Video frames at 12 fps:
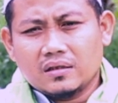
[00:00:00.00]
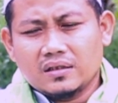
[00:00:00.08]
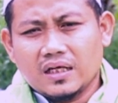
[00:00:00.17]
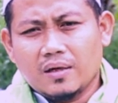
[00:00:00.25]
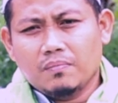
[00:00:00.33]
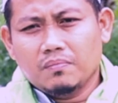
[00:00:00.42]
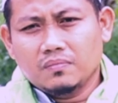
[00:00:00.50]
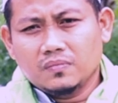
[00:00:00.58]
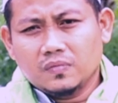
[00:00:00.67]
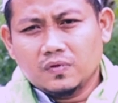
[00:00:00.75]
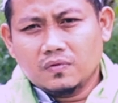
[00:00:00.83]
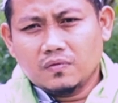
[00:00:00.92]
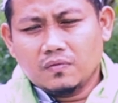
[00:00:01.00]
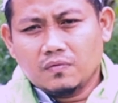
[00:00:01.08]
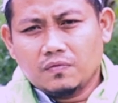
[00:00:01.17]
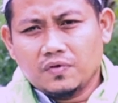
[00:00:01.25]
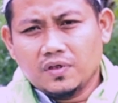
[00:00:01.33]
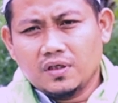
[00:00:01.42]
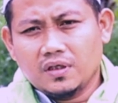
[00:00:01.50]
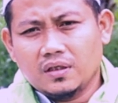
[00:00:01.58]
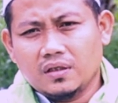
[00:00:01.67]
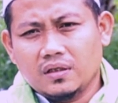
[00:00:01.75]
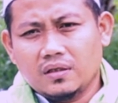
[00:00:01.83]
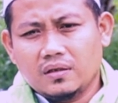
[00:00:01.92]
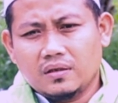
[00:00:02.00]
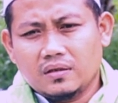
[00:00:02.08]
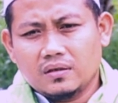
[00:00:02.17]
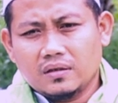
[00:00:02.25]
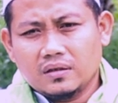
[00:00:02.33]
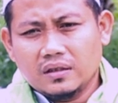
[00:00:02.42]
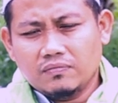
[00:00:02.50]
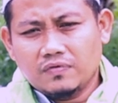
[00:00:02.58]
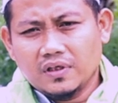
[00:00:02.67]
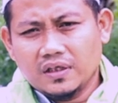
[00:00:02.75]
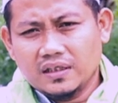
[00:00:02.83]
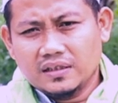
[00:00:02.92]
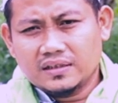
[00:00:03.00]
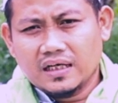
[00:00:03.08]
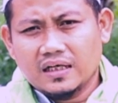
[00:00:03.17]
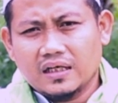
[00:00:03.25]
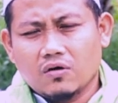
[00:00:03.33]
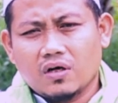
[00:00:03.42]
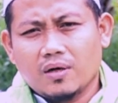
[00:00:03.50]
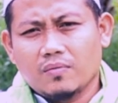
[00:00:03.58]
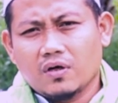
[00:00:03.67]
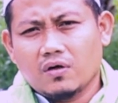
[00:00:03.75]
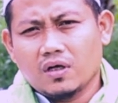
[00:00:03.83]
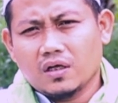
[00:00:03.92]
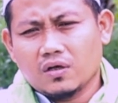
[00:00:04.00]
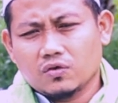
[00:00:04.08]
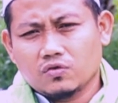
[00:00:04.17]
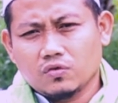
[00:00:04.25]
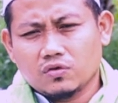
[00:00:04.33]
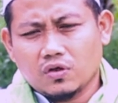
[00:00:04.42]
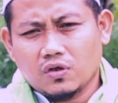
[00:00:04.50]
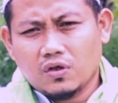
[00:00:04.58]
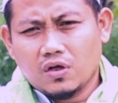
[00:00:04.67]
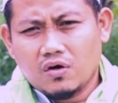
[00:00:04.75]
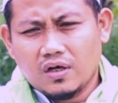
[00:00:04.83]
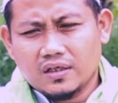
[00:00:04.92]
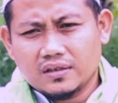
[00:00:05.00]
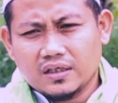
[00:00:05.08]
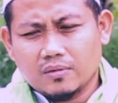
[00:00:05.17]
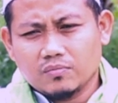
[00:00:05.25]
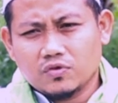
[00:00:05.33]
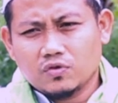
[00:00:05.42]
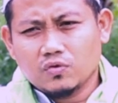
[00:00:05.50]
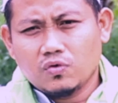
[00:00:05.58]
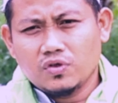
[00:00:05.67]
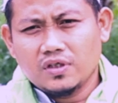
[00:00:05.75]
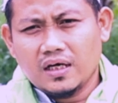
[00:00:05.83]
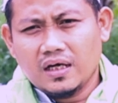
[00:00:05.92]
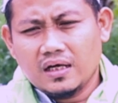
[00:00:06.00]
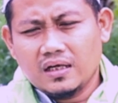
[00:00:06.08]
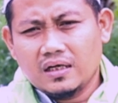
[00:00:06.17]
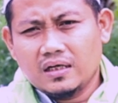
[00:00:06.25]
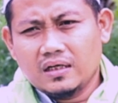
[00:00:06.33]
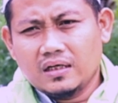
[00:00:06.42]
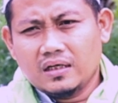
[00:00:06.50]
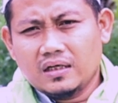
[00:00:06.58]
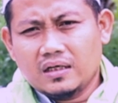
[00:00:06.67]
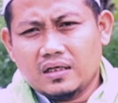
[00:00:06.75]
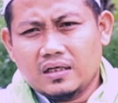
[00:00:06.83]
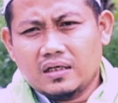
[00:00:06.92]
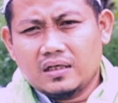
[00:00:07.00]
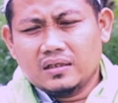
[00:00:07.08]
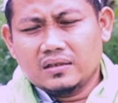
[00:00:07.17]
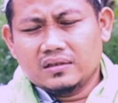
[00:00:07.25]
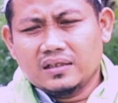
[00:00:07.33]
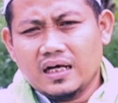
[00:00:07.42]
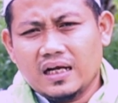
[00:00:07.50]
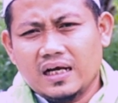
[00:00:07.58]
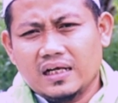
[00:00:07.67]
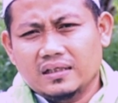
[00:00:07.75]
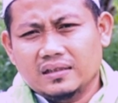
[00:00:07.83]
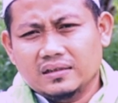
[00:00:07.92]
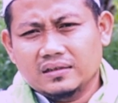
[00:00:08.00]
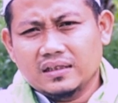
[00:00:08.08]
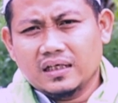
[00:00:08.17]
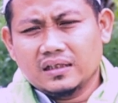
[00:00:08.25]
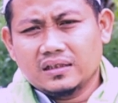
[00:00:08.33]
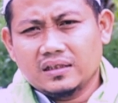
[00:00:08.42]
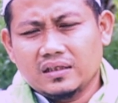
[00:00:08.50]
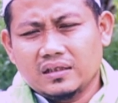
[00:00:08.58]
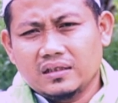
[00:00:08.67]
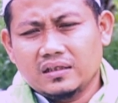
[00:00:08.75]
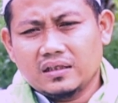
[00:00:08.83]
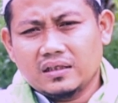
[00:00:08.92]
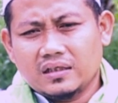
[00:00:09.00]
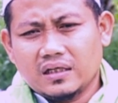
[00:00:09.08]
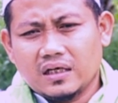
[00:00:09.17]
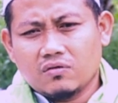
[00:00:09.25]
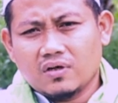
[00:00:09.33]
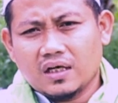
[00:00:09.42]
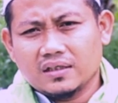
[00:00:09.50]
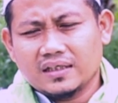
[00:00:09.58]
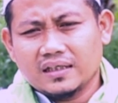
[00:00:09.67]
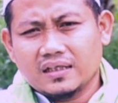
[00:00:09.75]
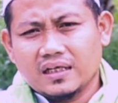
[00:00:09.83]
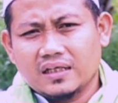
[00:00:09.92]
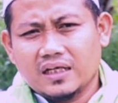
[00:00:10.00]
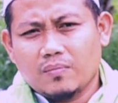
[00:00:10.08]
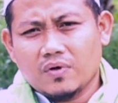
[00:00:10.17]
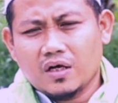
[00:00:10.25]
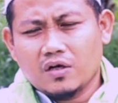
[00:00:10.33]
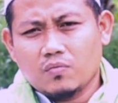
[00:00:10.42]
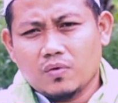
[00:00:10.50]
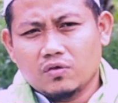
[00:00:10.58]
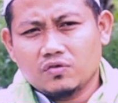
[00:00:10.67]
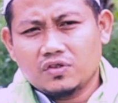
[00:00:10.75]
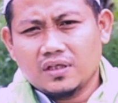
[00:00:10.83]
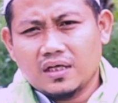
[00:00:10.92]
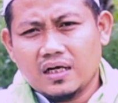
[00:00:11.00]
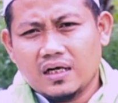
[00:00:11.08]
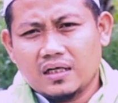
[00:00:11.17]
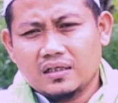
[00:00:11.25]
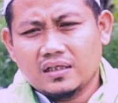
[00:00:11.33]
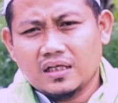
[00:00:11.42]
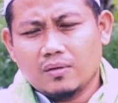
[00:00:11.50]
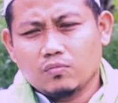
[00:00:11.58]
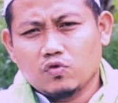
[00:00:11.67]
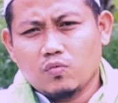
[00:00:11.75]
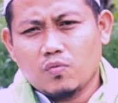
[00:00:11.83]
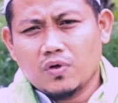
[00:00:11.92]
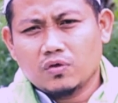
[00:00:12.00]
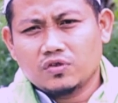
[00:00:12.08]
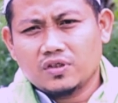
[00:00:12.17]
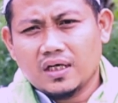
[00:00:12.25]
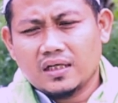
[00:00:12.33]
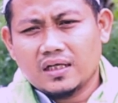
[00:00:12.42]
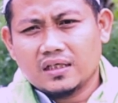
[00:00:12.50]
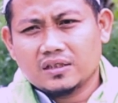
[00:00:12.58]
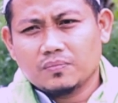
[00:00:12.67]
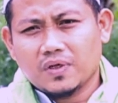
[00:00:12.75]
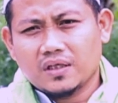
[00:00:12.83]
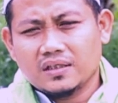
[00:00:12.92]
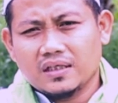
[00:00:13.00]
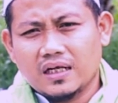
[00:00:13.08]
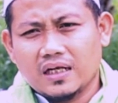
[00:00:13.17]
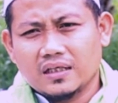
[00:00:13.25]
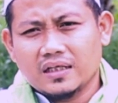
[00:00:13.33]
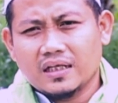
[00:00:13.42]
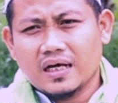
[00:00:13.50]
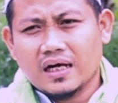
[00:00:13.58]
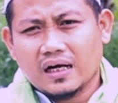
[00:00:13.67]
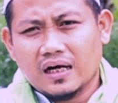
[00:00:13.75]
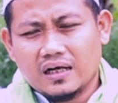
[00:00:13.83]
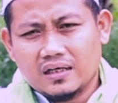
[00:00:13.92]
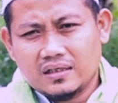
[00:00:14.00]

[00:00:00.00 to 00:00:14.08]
dam fi fil insan au kama qala Rasul sallallahu alaihi wasallam sungguhnya jalan yang dilakukan setan dalam mengganggu manusia di dalam tubuh manusia adalah seperti jalannya darah